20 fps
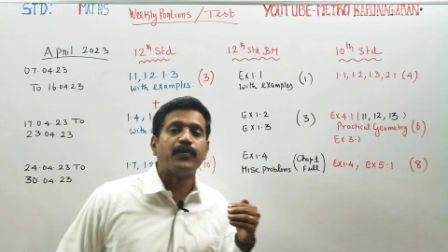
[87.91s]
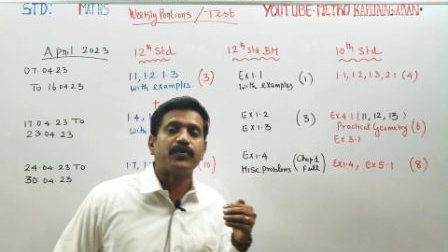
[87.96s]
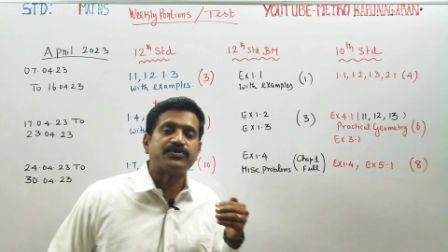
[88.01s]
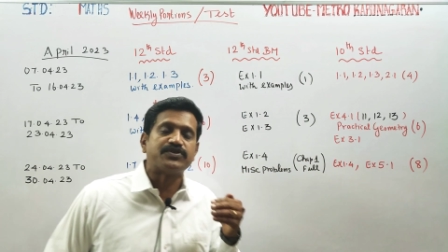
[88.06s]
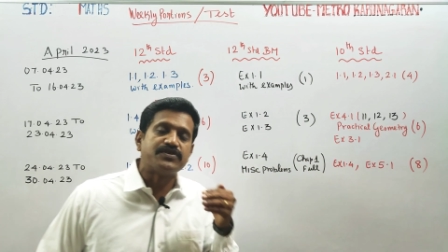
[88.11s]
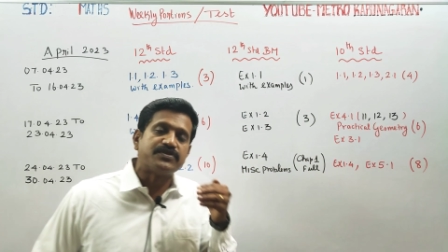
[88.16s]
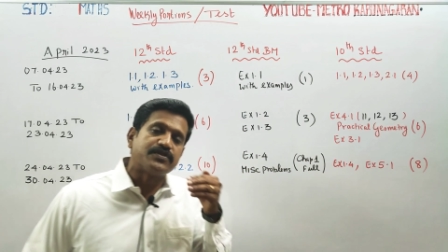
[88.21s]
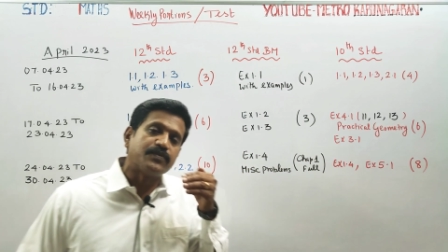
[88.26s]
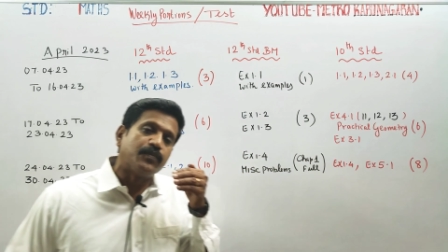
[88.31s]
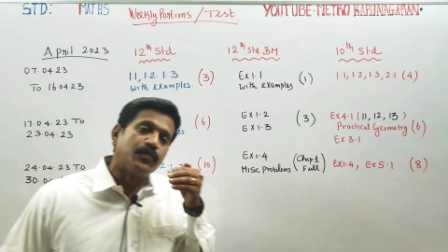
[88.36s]

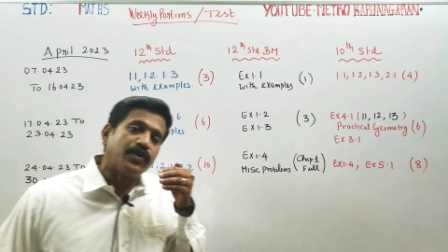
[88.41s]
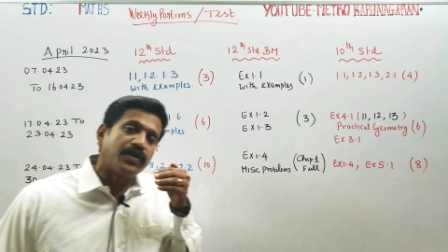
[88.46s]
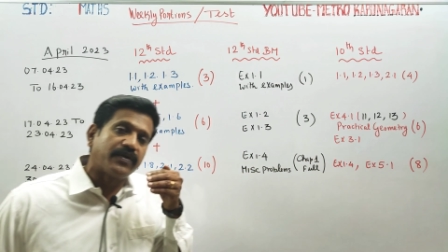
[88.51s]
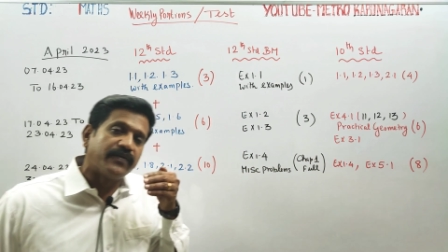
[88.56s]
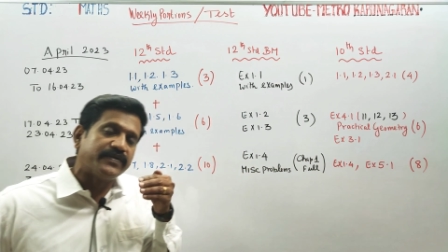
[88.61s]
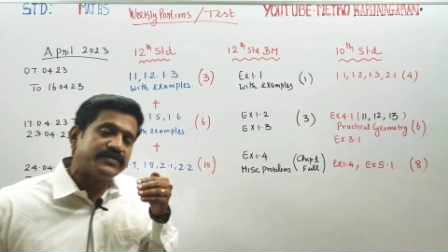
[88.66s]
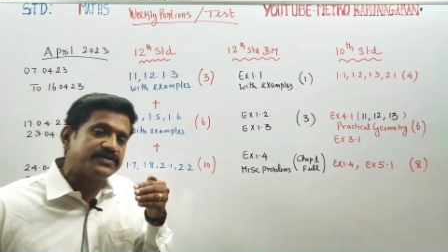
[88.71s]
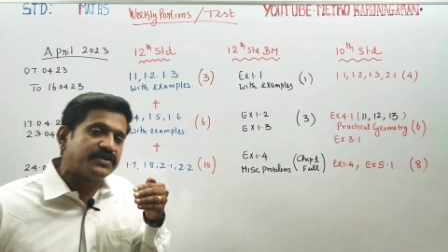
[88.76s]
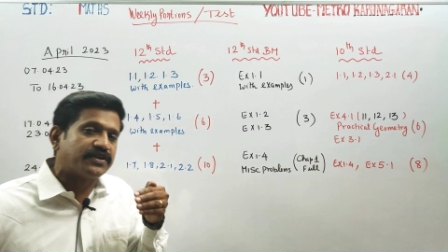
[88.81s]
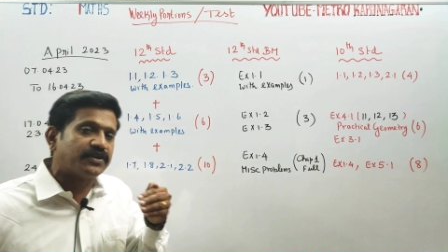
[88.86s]
போர்ஷன்ஸை முடிக்க
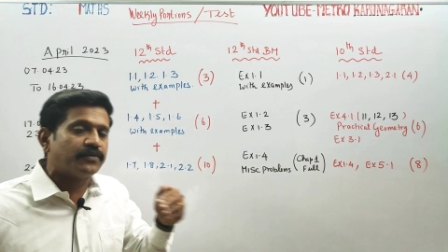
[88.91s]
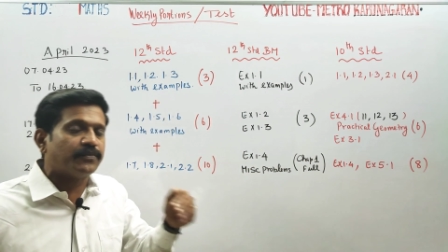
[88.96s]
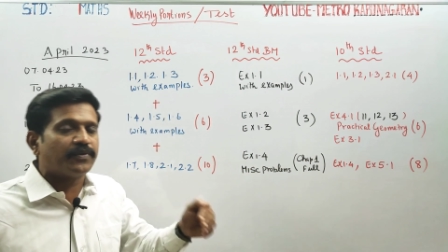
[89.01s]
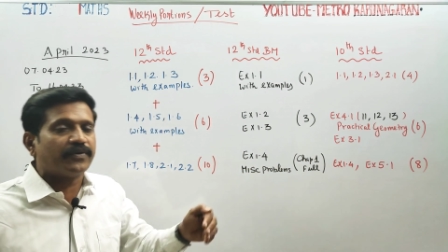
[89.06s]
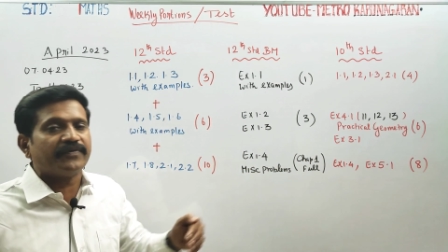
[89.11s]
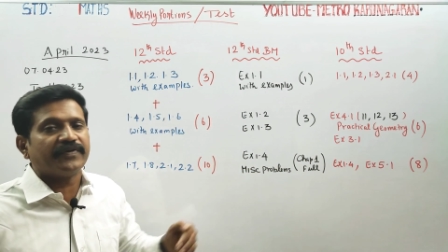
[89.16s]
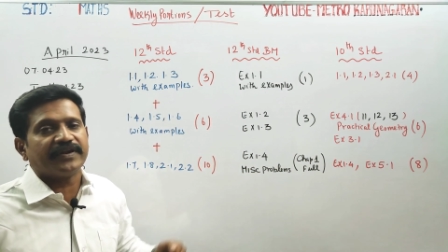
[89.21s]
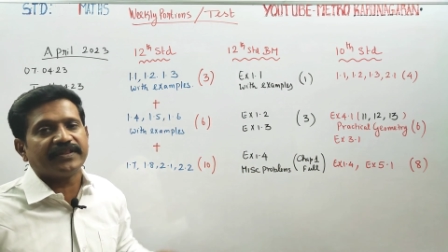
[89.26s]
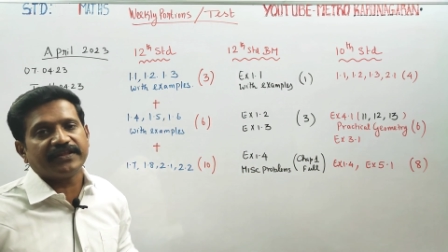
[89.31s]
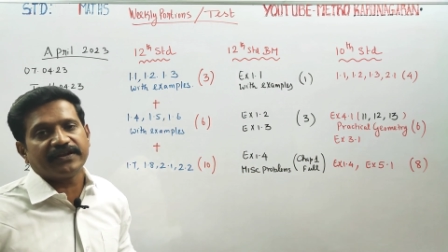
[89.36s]
வச்சுட்டுன்னு
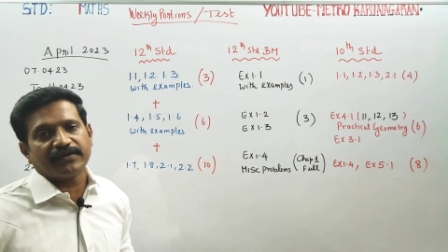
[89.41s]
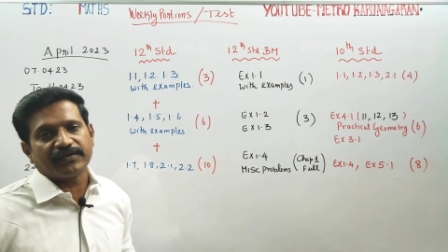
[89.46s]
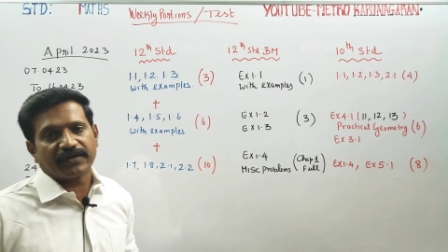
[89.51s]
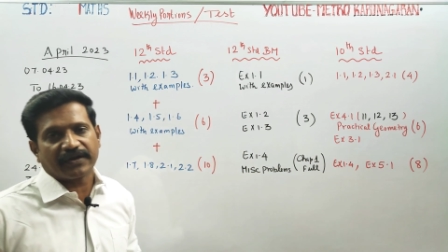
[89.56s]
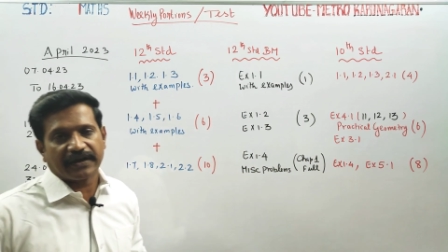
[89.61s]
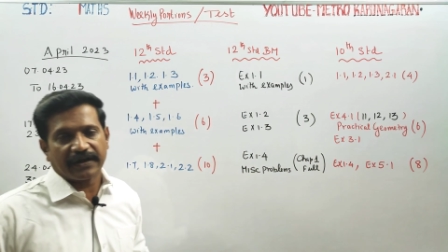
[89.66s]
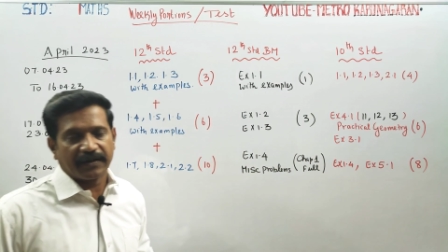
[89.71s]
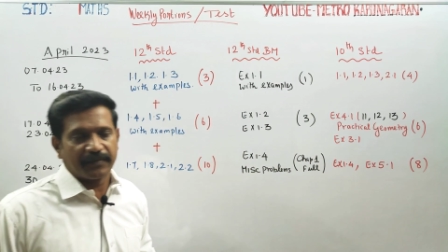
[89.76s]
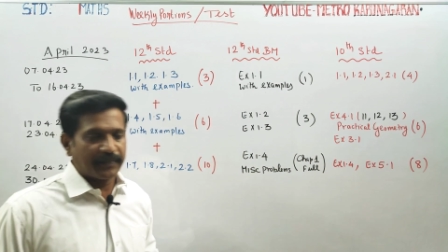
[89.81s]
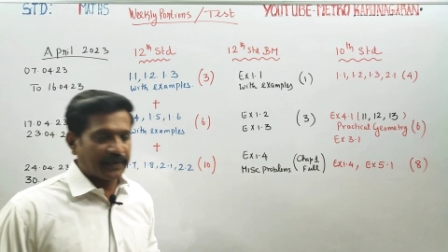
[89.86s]
போக வேண்டியது என்னோட
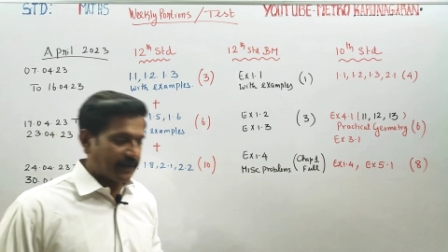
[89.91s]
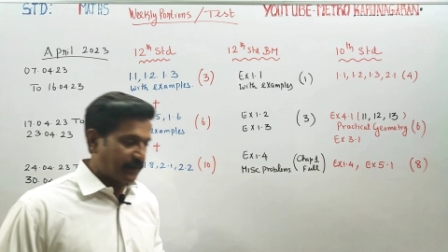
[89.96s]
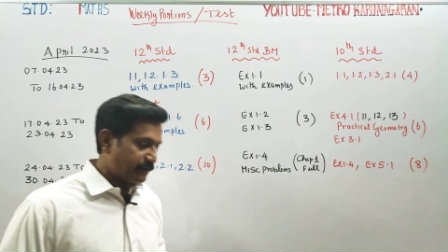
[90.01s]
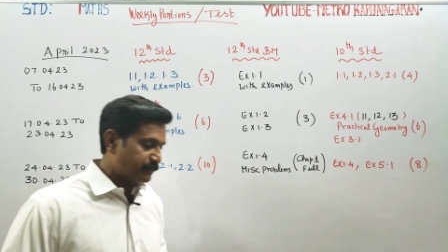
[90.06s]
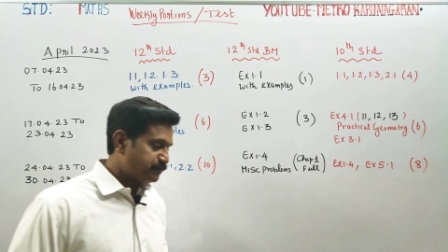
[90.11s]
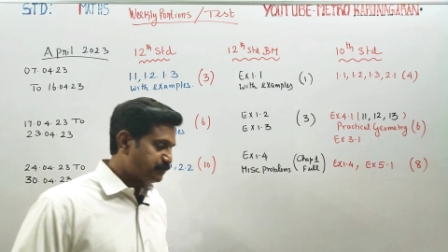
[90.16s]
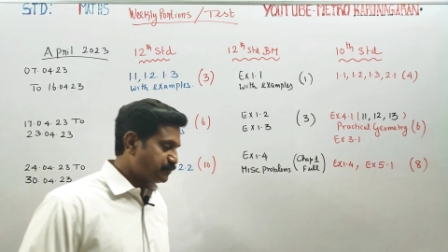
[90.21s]
கடமை